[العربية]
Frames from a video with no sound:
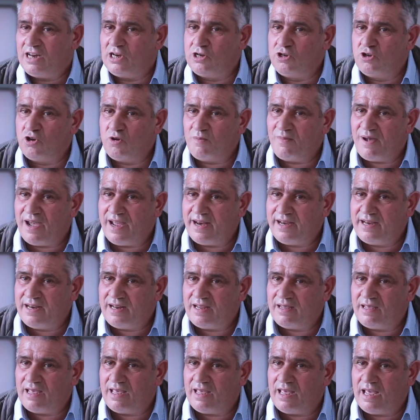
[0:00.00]
اليوم
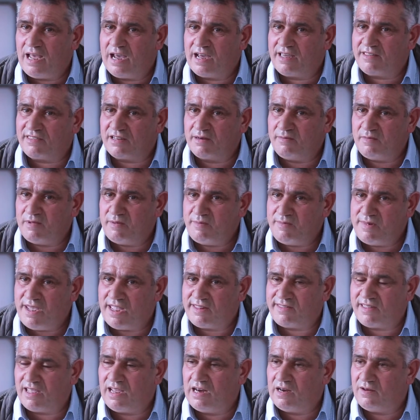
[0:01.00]
عندنا أكثر من
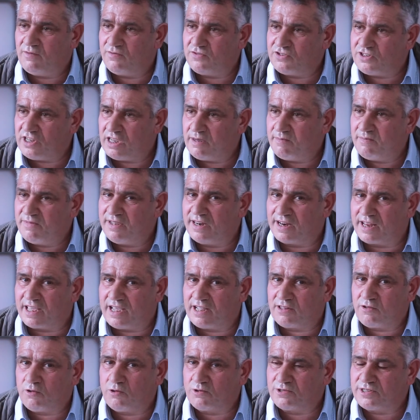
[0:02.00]
مئة ألف شاب
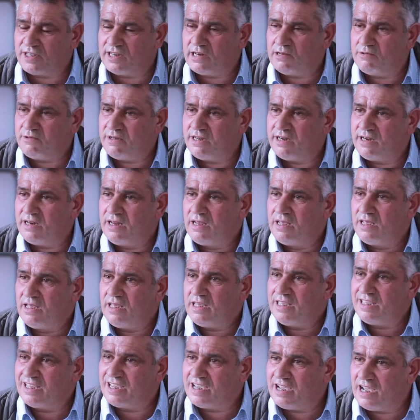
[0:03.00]
ينقطعوا سنويا
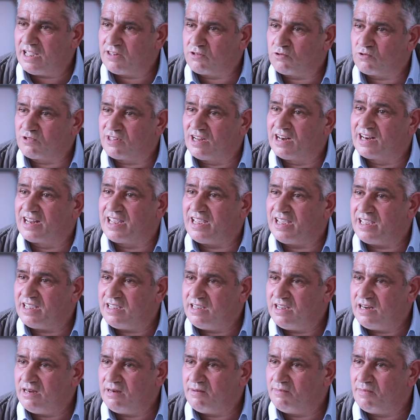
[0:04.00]
يغادروا
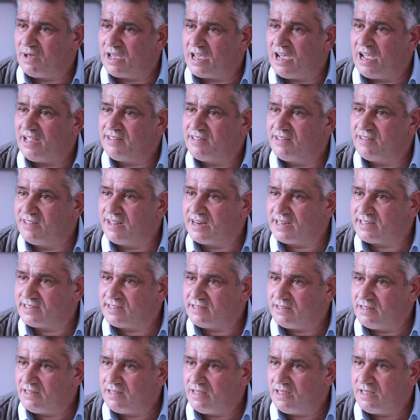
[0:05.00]
تلقائيا مقاعد
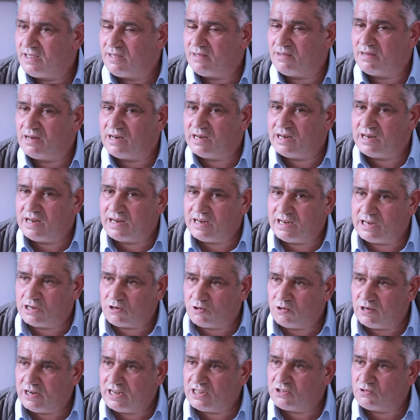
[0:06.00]
الدراسة
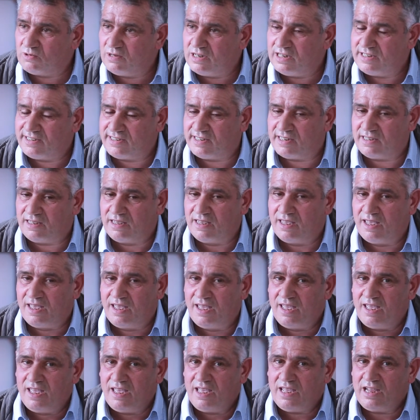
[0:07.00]
الكوليج والليسي
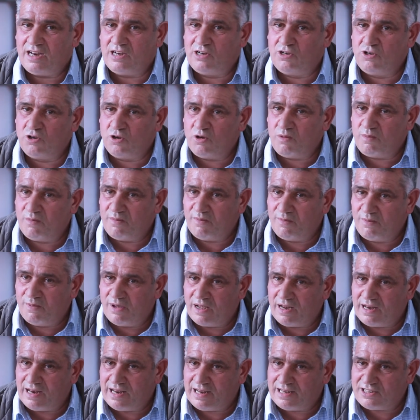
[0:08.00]
اليوم
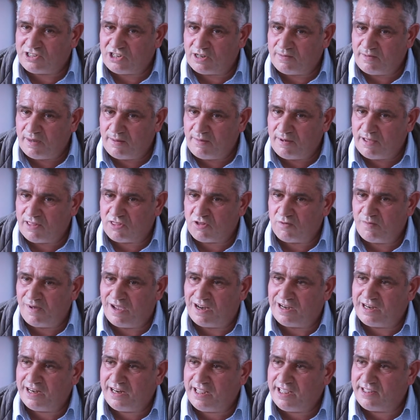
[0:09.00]
الشباب
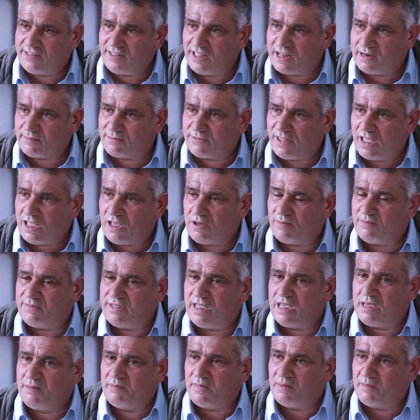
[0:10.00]
هذوما الانحدار نتاعهم
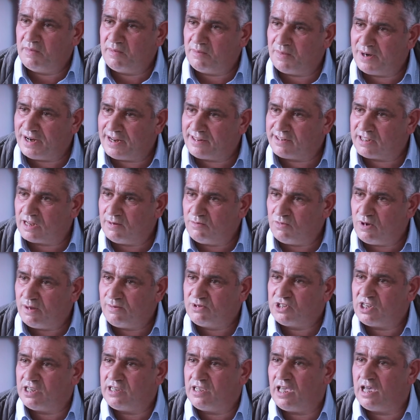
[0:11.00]
يا اما من مناطق
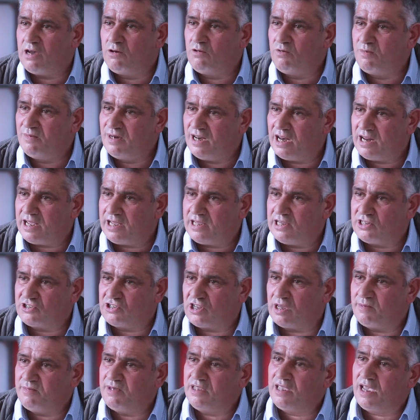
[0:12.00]
المهمشه او من احياء
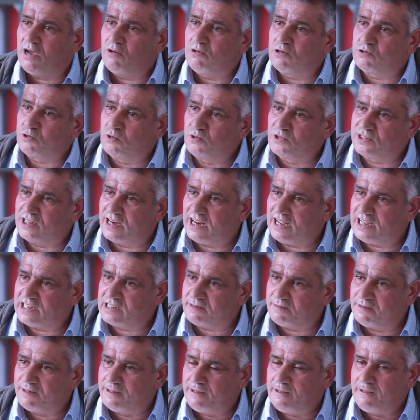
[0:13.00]
شعبيه حول تونس
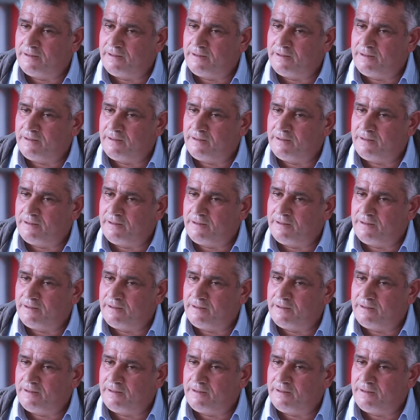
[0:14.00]
العاصمه